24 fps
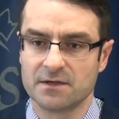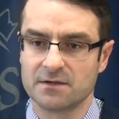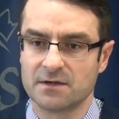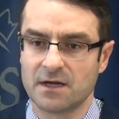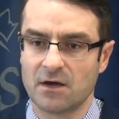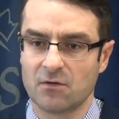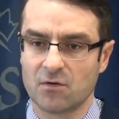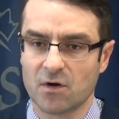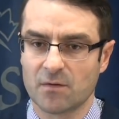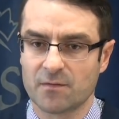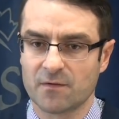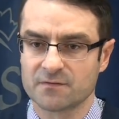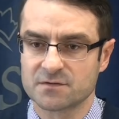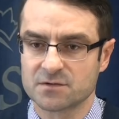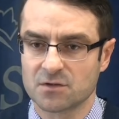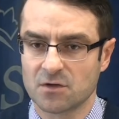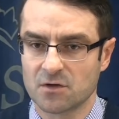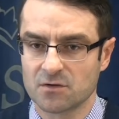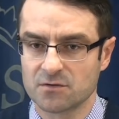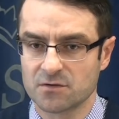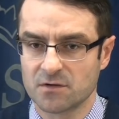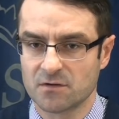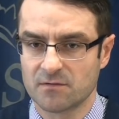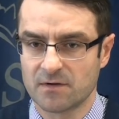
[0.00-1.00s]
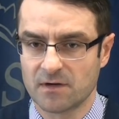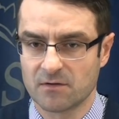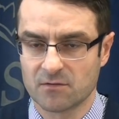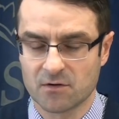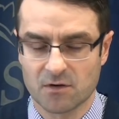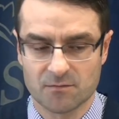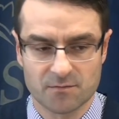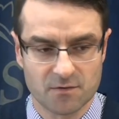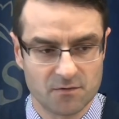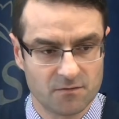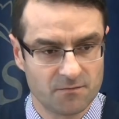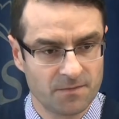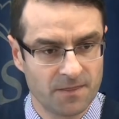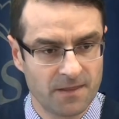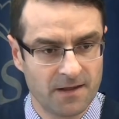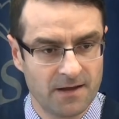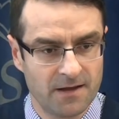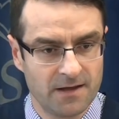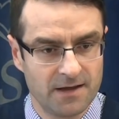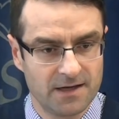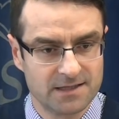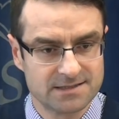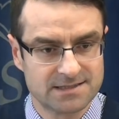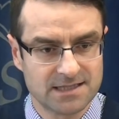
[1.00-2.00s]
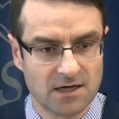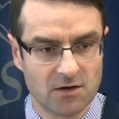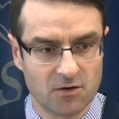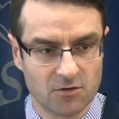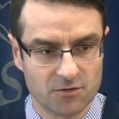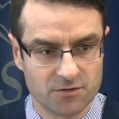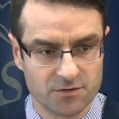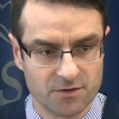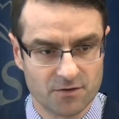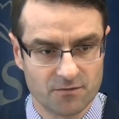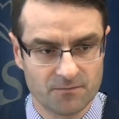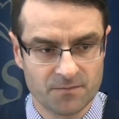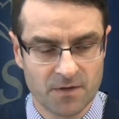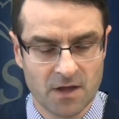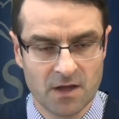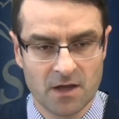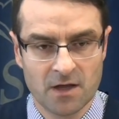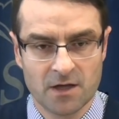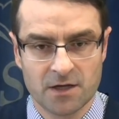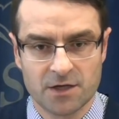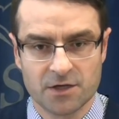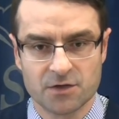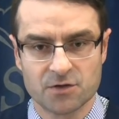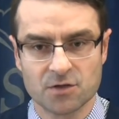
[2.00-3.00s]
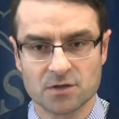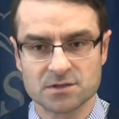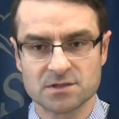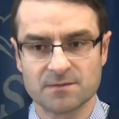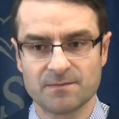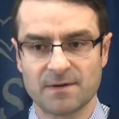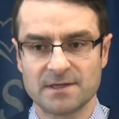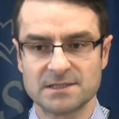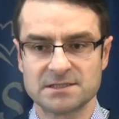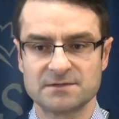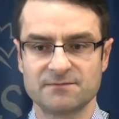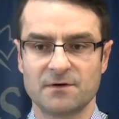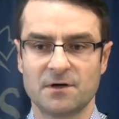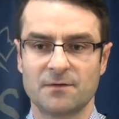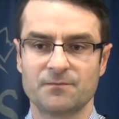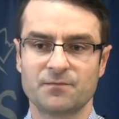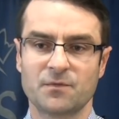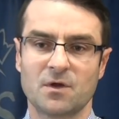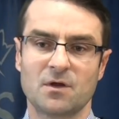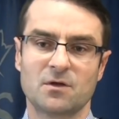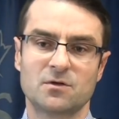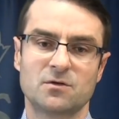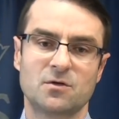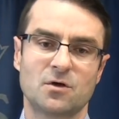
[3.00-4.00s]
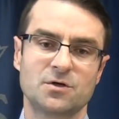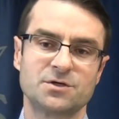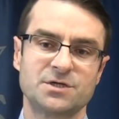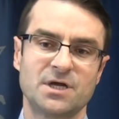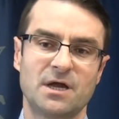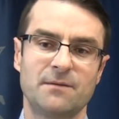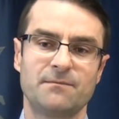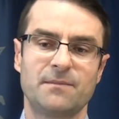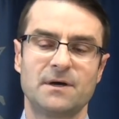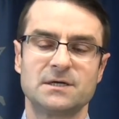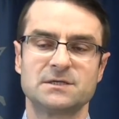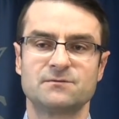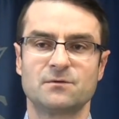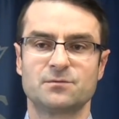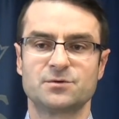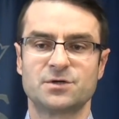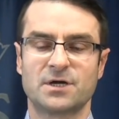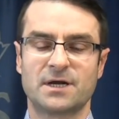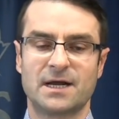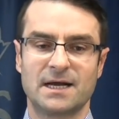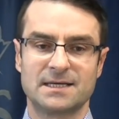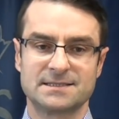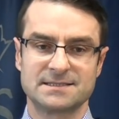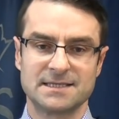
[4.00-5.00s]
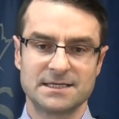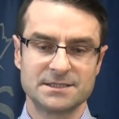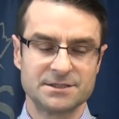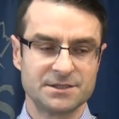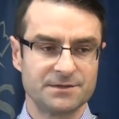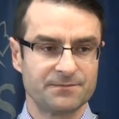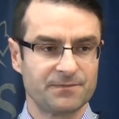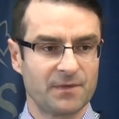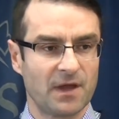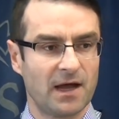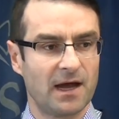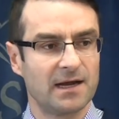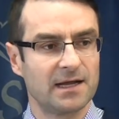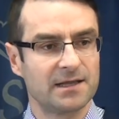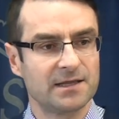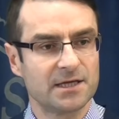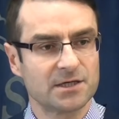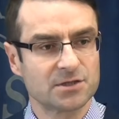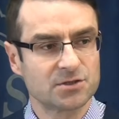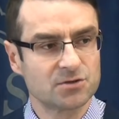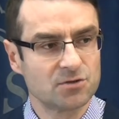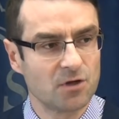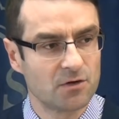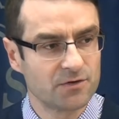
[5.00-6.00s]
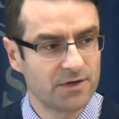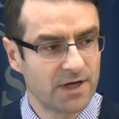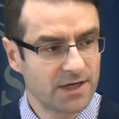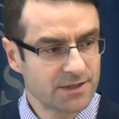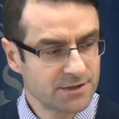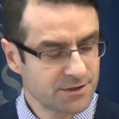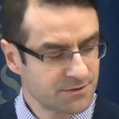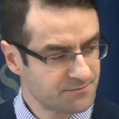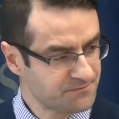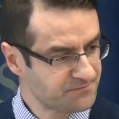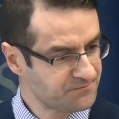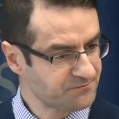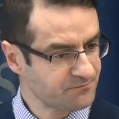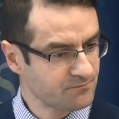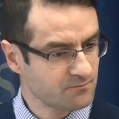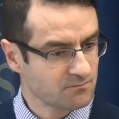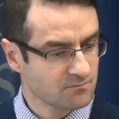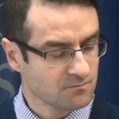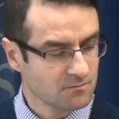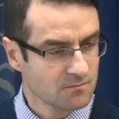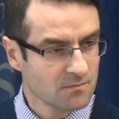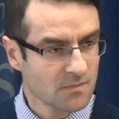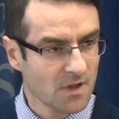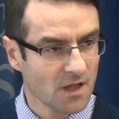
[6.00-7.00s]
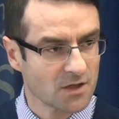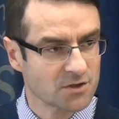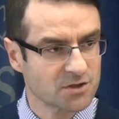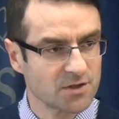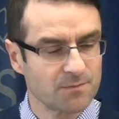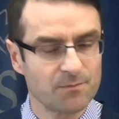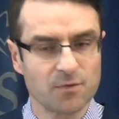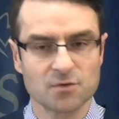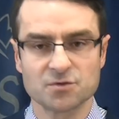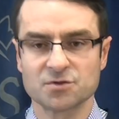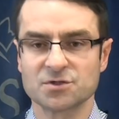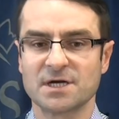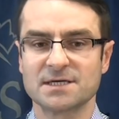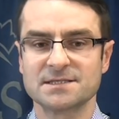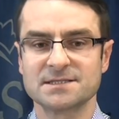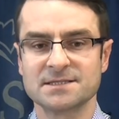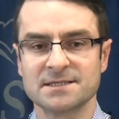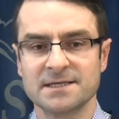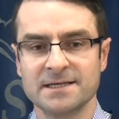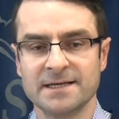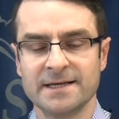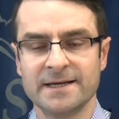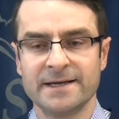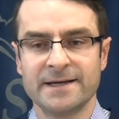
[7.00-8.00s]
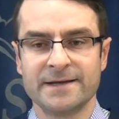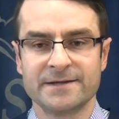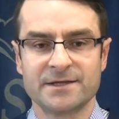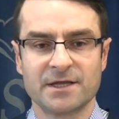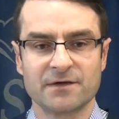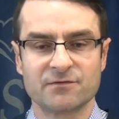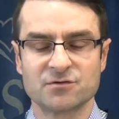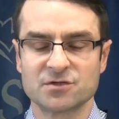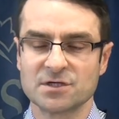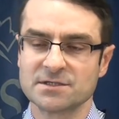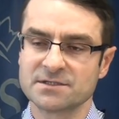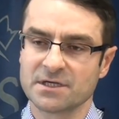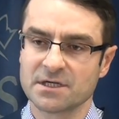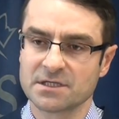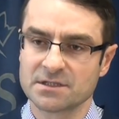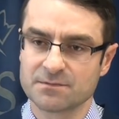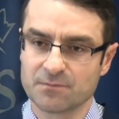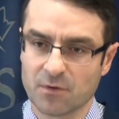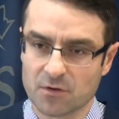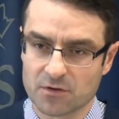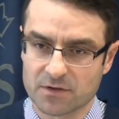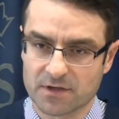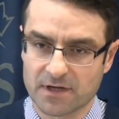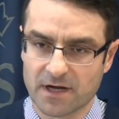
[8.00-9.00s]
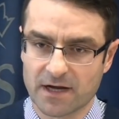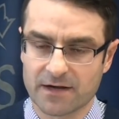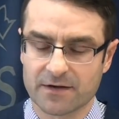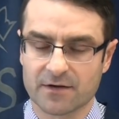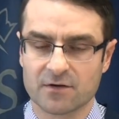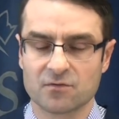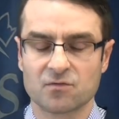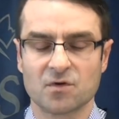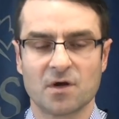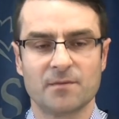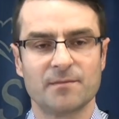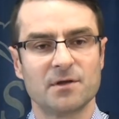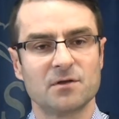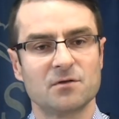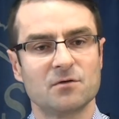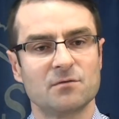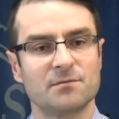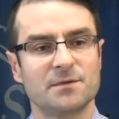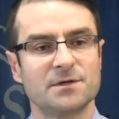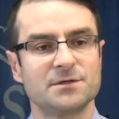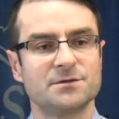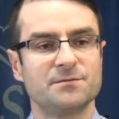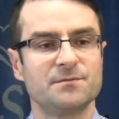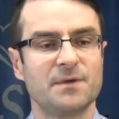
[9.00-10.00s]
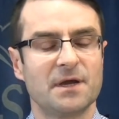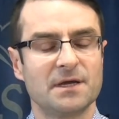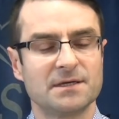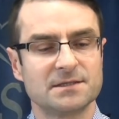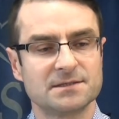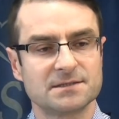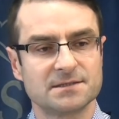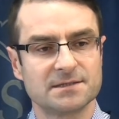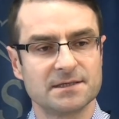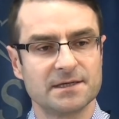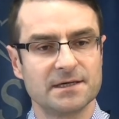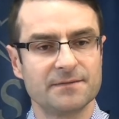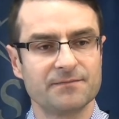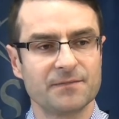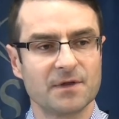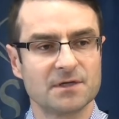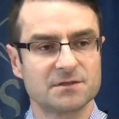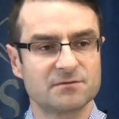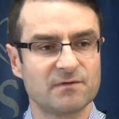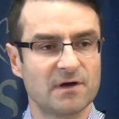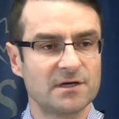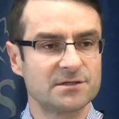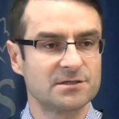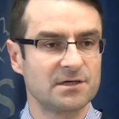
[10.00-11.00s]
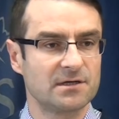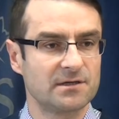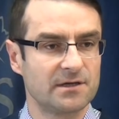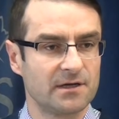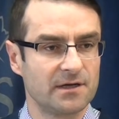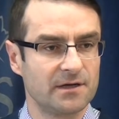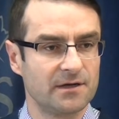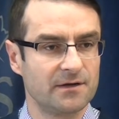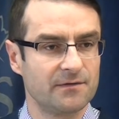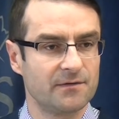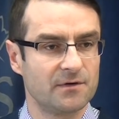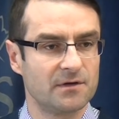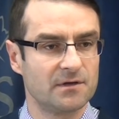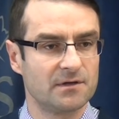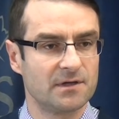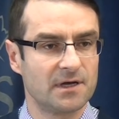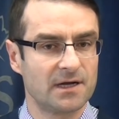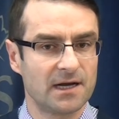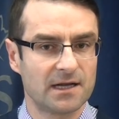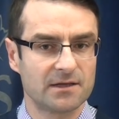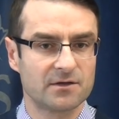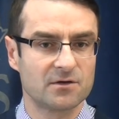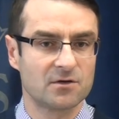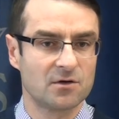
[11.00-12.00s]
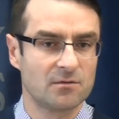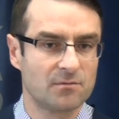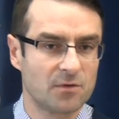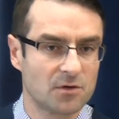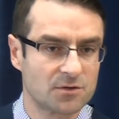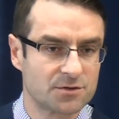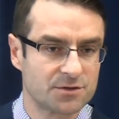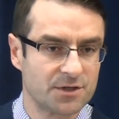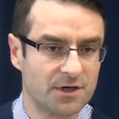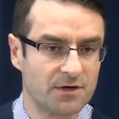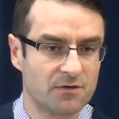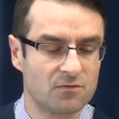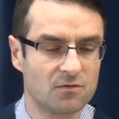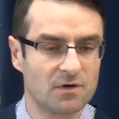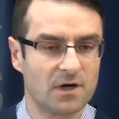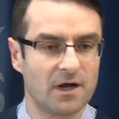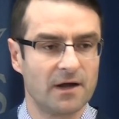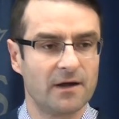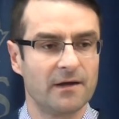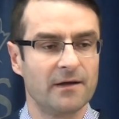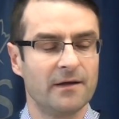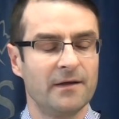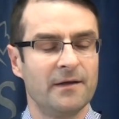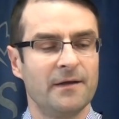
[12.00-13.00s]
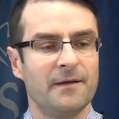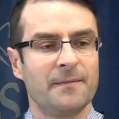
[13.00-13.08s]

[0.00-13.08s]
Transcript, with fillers: Europą Wschodnią a Europą Zachodnią. I drodzy Państwo, to chciałem Państwu przekazać, ale też dodać, że podczas tych wszystkich spotkań, które będą mieć miejsce, zwłaszcza tej narady roboczej, która,